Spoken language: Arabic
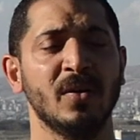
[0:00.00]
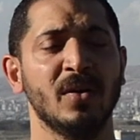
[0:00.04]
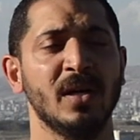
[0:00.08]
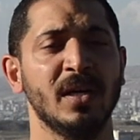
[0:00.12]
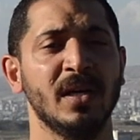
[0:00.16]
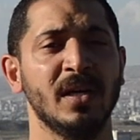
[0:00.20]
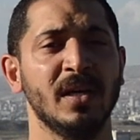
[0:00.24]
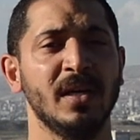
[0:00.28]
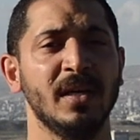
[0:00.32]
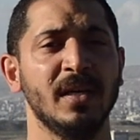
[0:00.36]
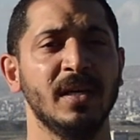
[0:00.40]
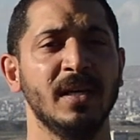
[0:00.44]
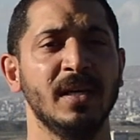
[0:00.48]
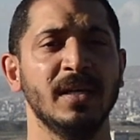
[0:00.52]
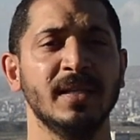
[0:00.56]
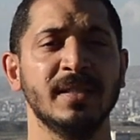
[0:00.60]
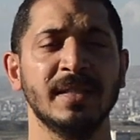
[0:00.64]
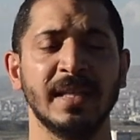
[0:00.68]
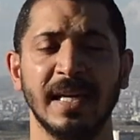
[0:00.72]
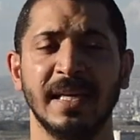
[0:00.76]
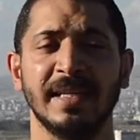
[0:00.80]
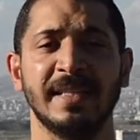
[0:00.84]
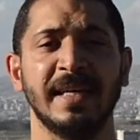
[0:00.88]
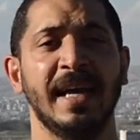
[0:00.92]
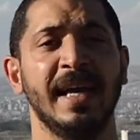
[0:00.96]
آه،
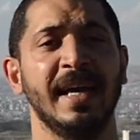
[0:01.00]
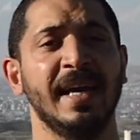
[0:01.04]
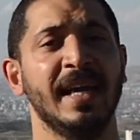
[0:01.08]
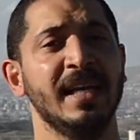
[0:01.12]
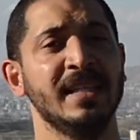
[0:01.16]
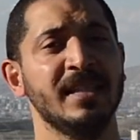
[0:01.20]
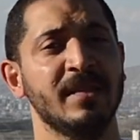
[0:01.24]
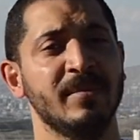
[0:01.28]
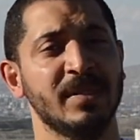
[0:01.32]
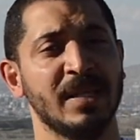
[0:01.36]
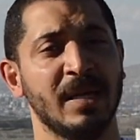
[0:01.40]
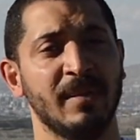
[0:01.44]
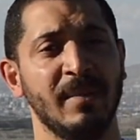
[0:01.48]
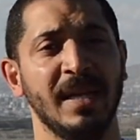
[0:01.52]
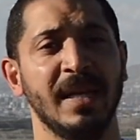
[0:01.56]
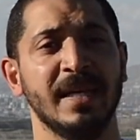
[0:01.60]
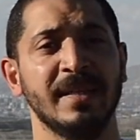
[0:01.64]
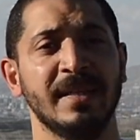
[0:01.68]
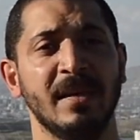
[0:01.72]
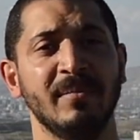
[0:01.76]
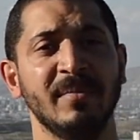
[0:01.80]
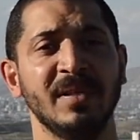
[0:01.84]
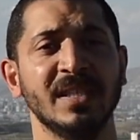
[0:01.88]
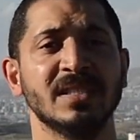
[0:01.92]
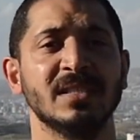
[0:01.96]
تالت حاجه انت بيتعمل لك
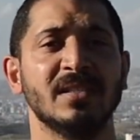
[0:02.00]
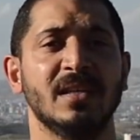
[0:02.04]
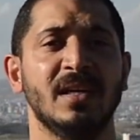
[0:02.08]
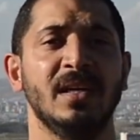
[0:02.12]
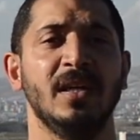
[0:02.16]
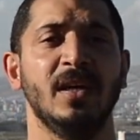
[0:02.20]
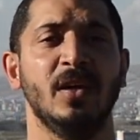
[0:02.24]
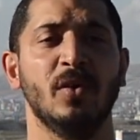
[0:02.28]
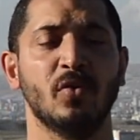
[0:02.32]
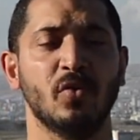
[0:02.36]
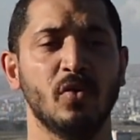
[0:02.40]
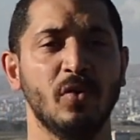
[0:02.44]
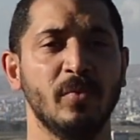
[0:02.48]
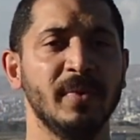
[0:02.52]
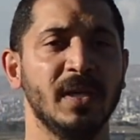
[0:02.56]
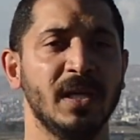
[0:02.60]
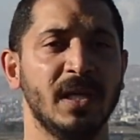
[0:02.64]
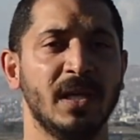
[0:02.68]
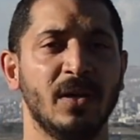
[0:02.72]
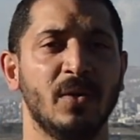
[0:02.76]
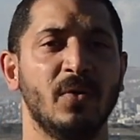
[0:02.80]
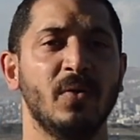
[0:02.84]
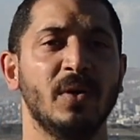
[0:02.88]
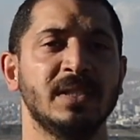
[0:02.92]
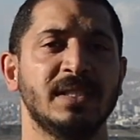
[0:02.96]
تامين صحي حكومي
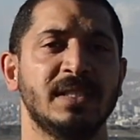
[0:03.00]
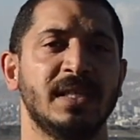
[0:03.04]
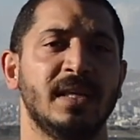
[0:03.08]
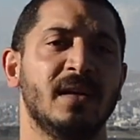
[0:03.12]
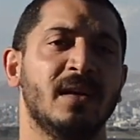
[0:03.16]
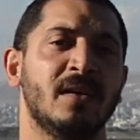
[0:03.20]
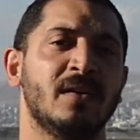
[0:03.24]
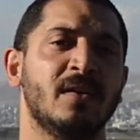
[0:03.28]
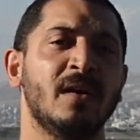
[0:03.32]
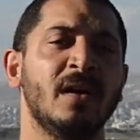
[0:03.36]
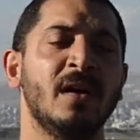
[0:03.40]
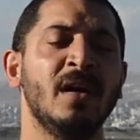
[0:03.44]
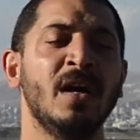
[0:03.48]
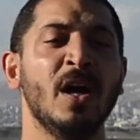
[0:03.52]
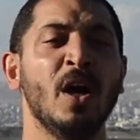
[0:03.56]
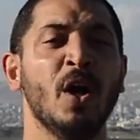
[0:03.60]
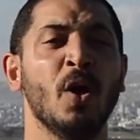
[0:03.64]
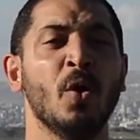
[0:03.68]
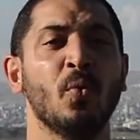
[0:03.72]
اللي هو السجقه